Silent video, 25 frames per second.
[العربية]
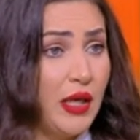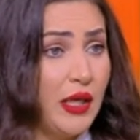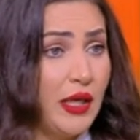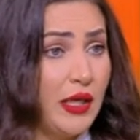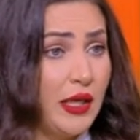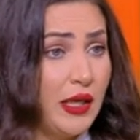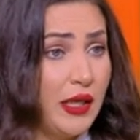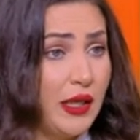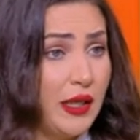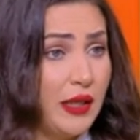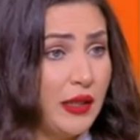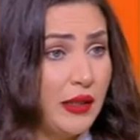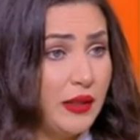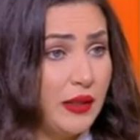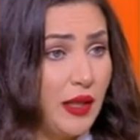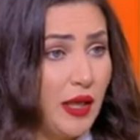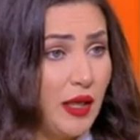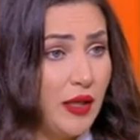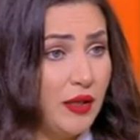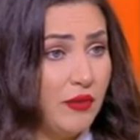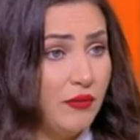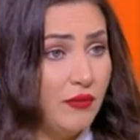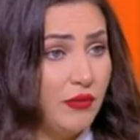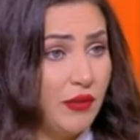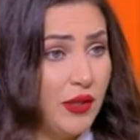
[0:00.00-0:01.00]
اللي خريج
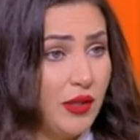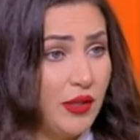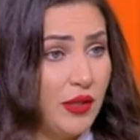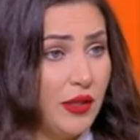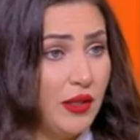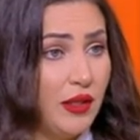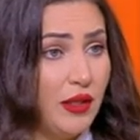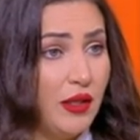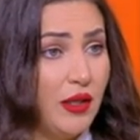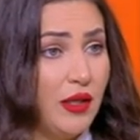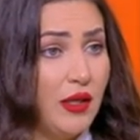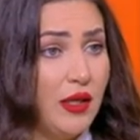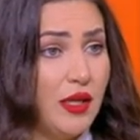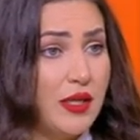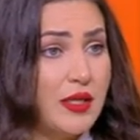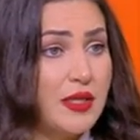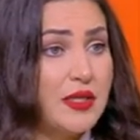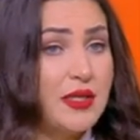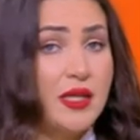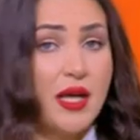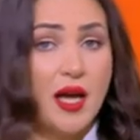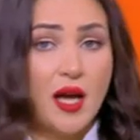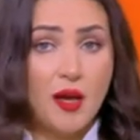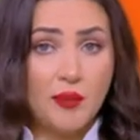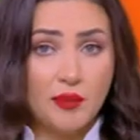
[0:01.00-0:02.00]
تعليم فني
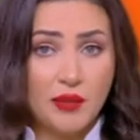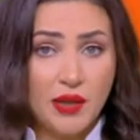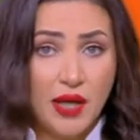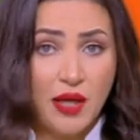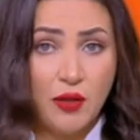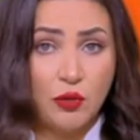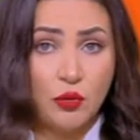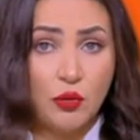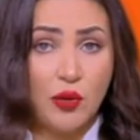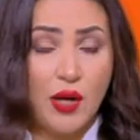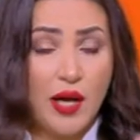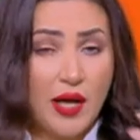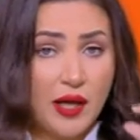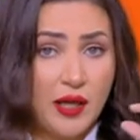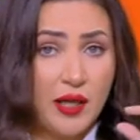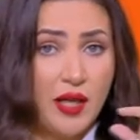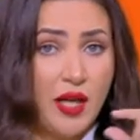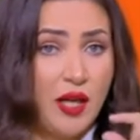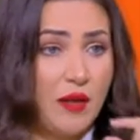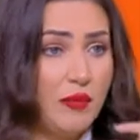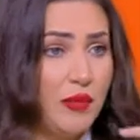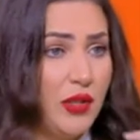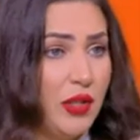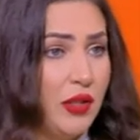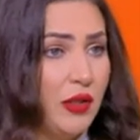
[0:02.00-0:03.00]
الساعة بتاعته
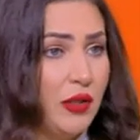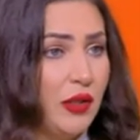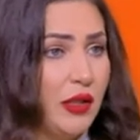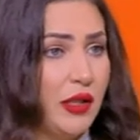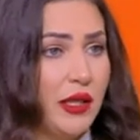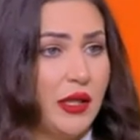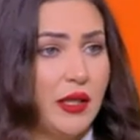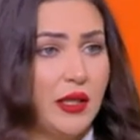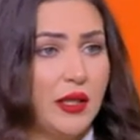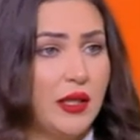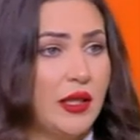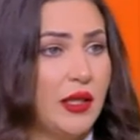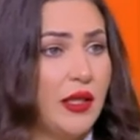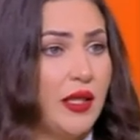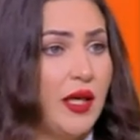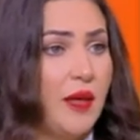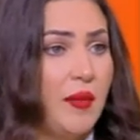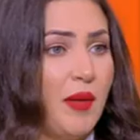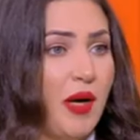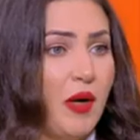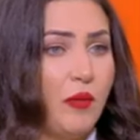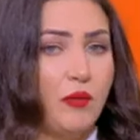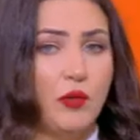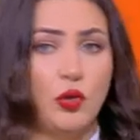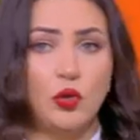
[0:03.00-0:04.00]
أغلى من خريج
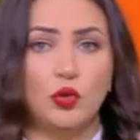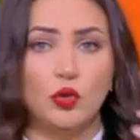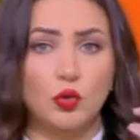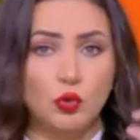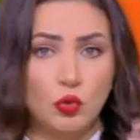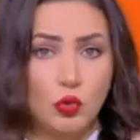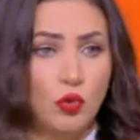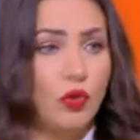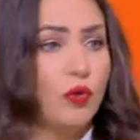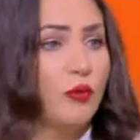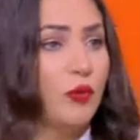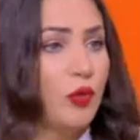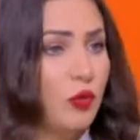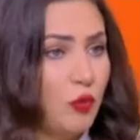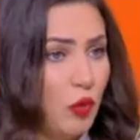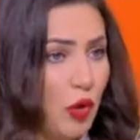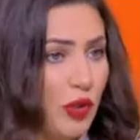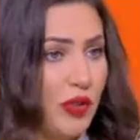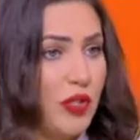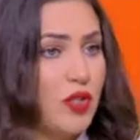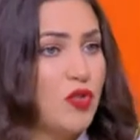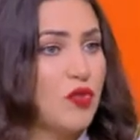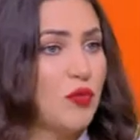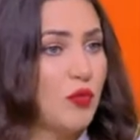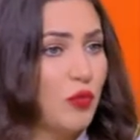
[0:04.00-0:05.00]
الجامعة ومن الدكتور ومن
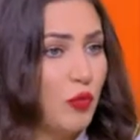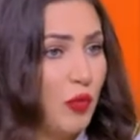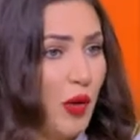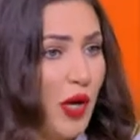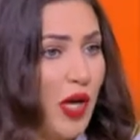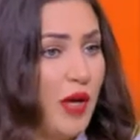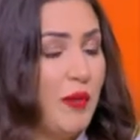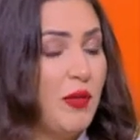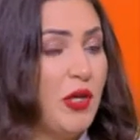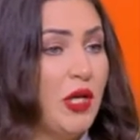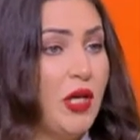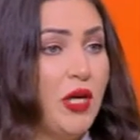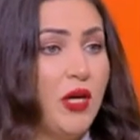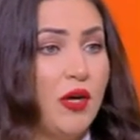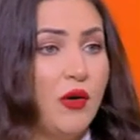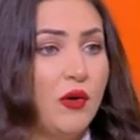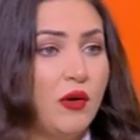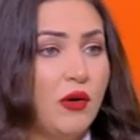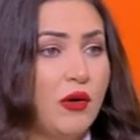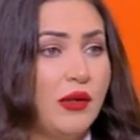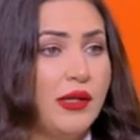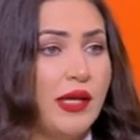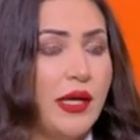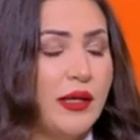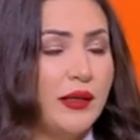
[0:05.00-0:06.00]
المهندس ومن المحامي
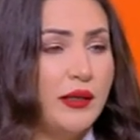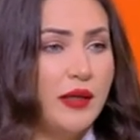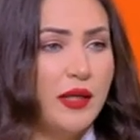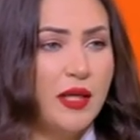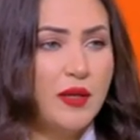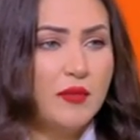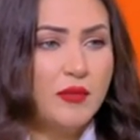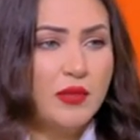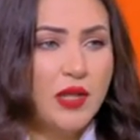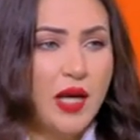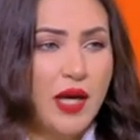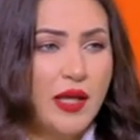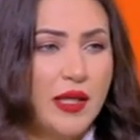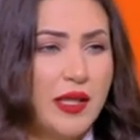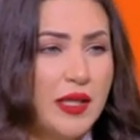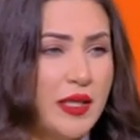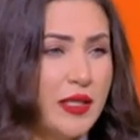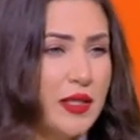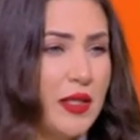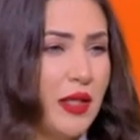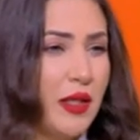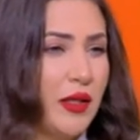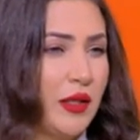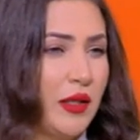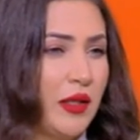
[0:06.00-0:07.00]
يعني إمتى
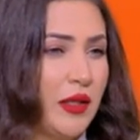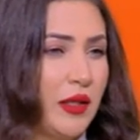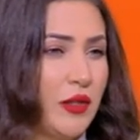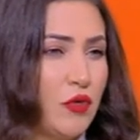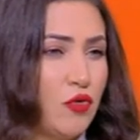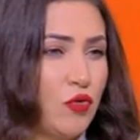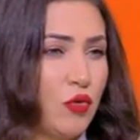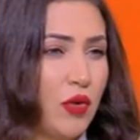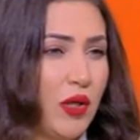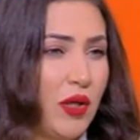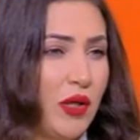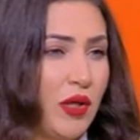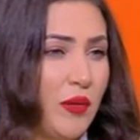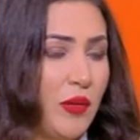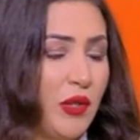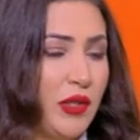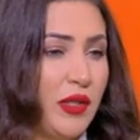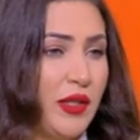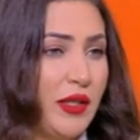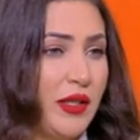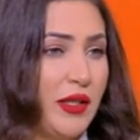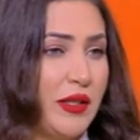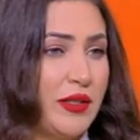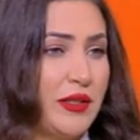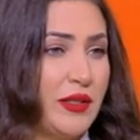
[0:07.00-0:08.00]
هنكسر الصورة
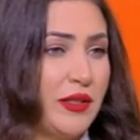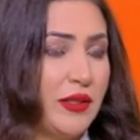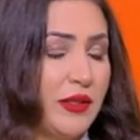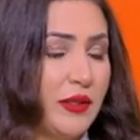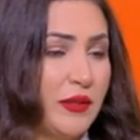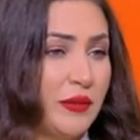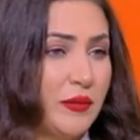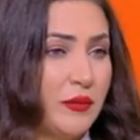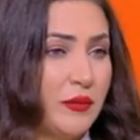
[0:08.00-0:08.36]
النمطية دي؟